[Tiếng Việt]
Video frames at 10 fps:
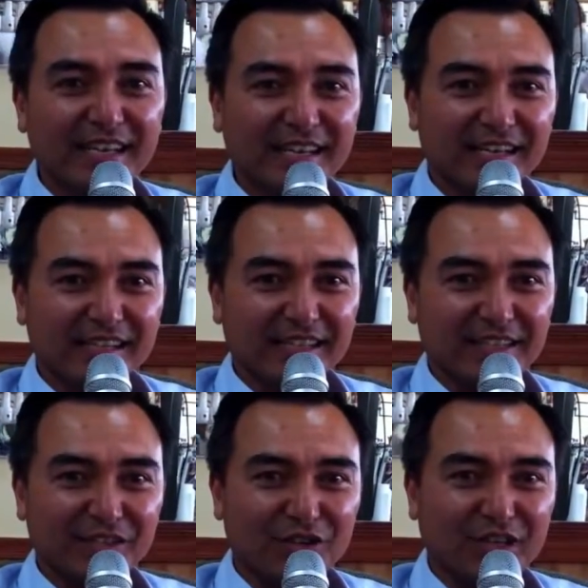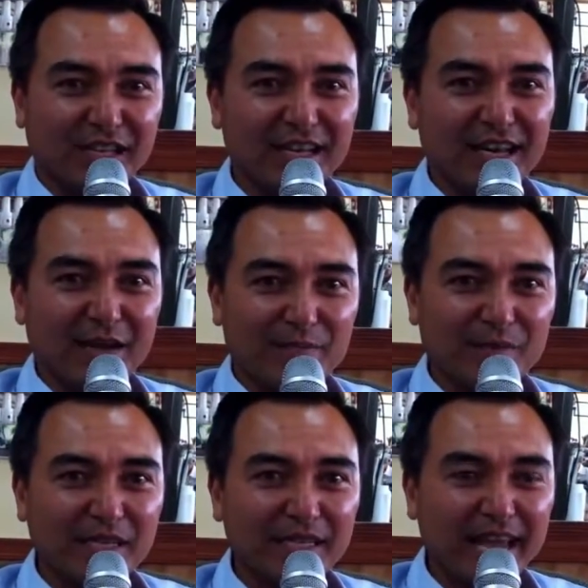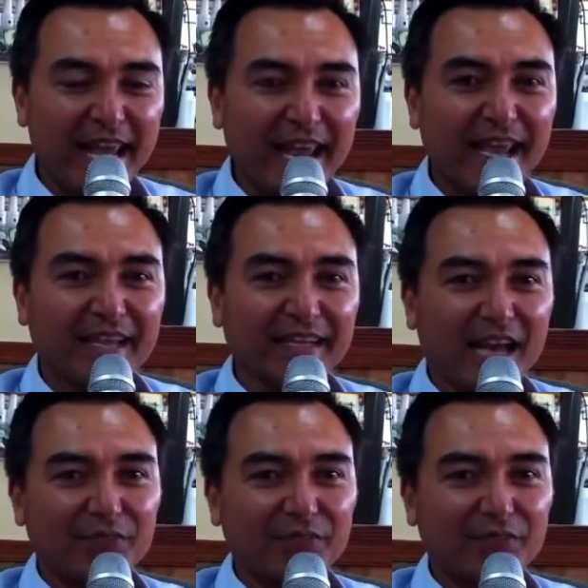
à, rồi đó là mới nghe